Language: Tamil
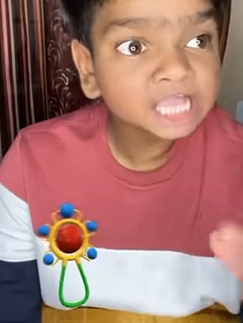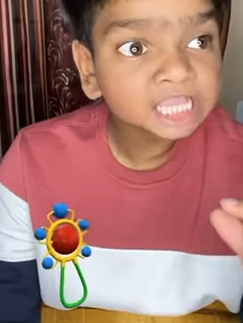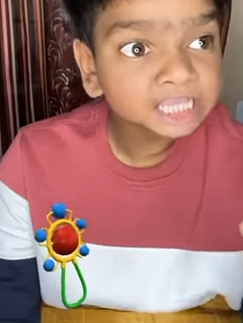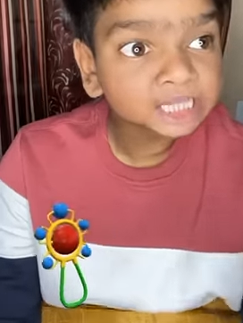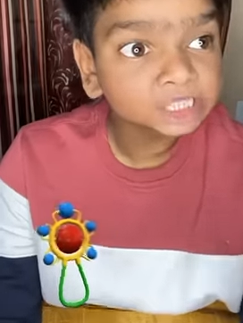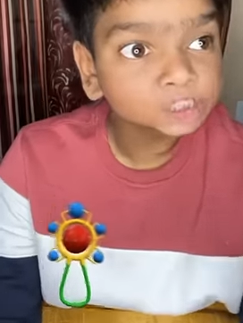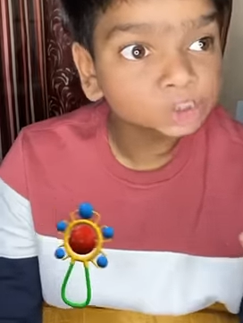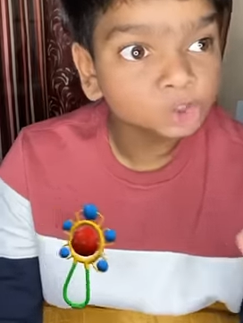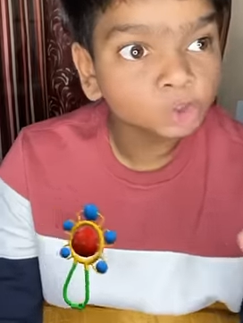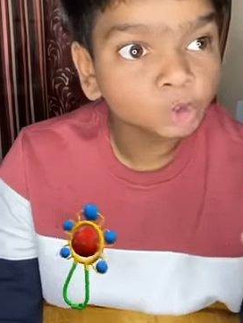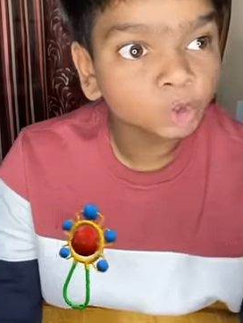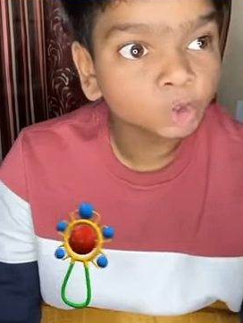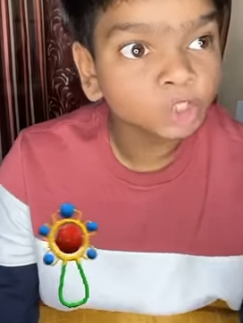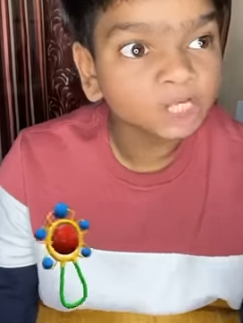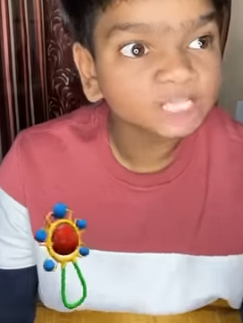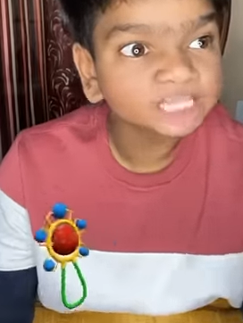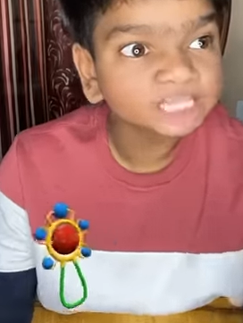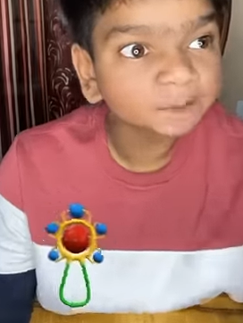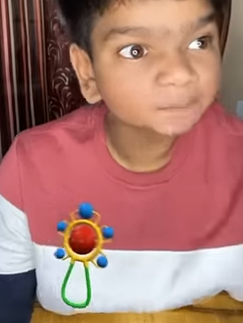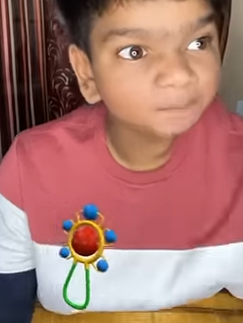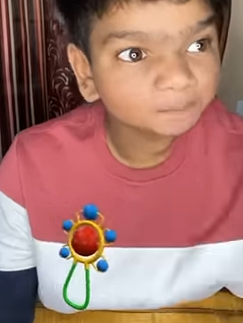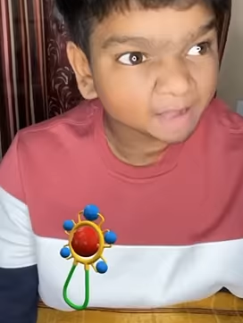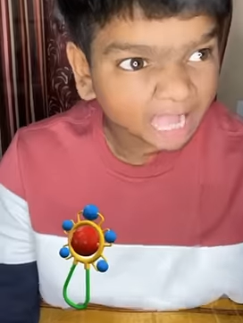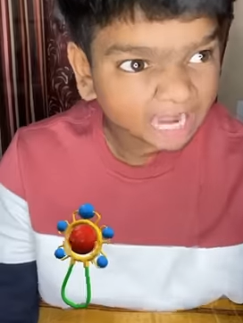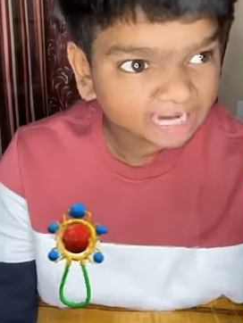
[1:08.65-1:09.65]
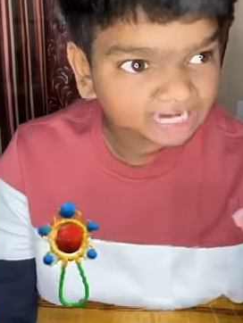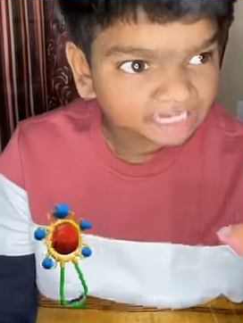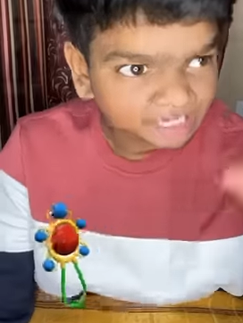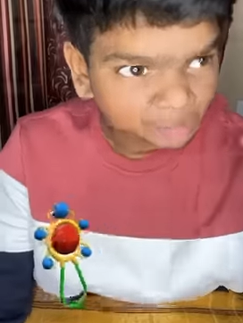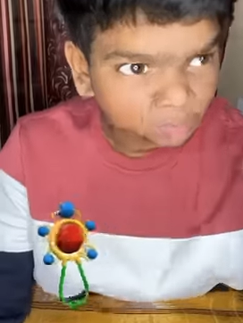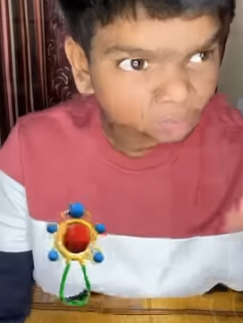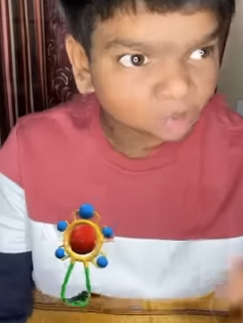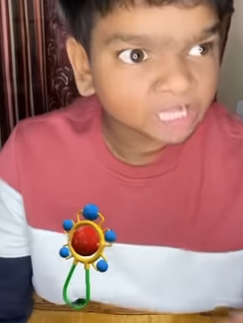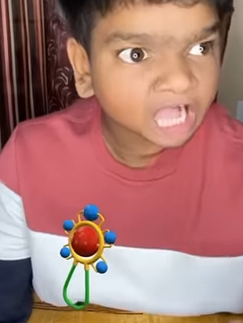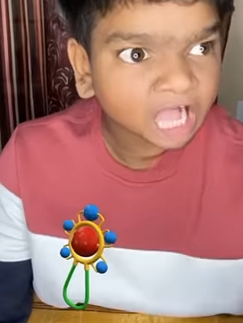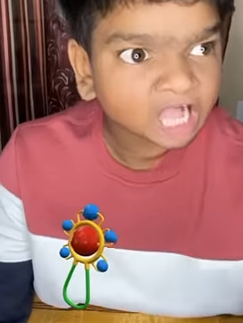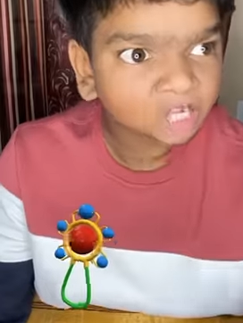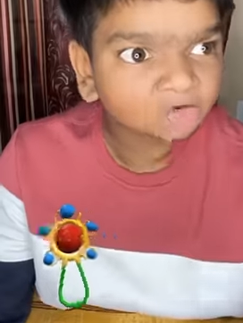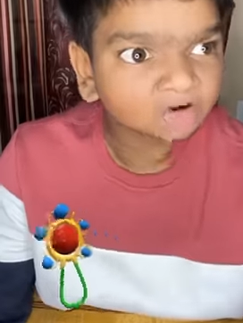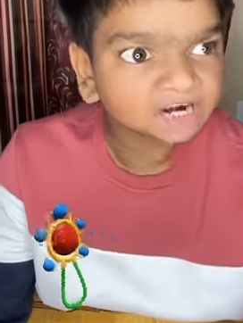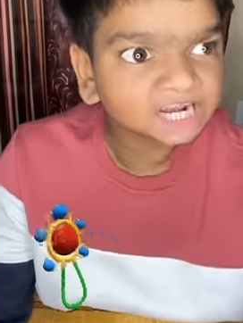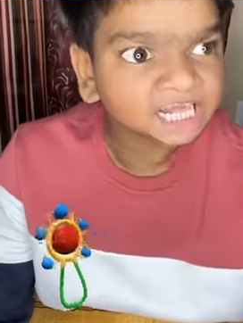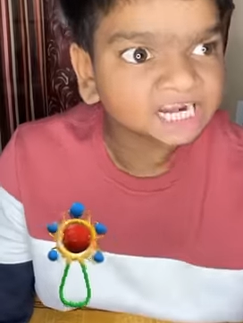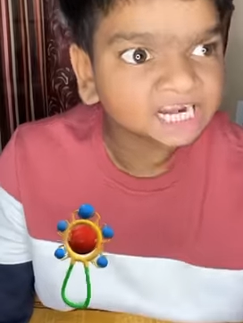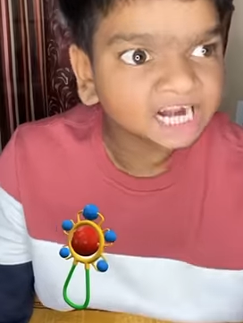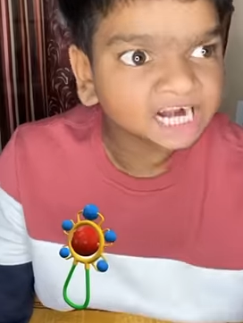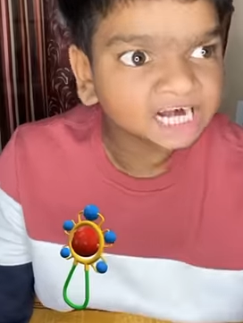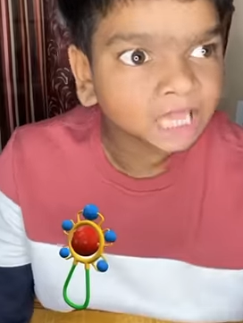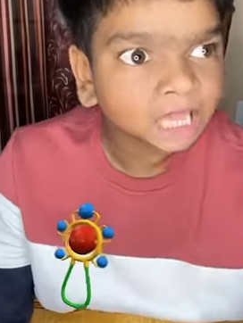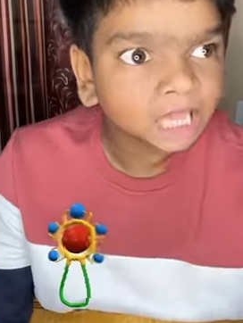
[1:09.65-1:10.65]
இத்தினு அந்த பேண்டைடு உனக்கு ஆக்வர்டா
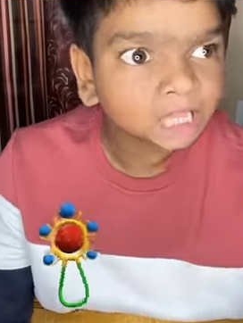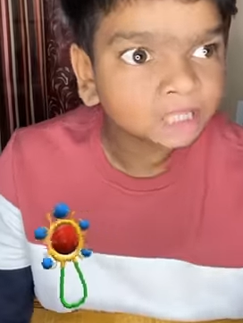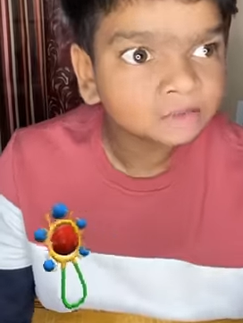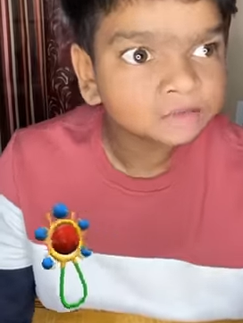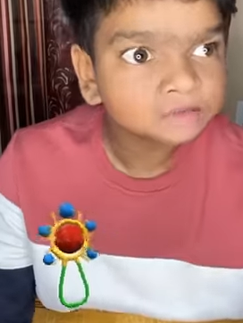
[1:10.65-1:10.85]
இருக்காடா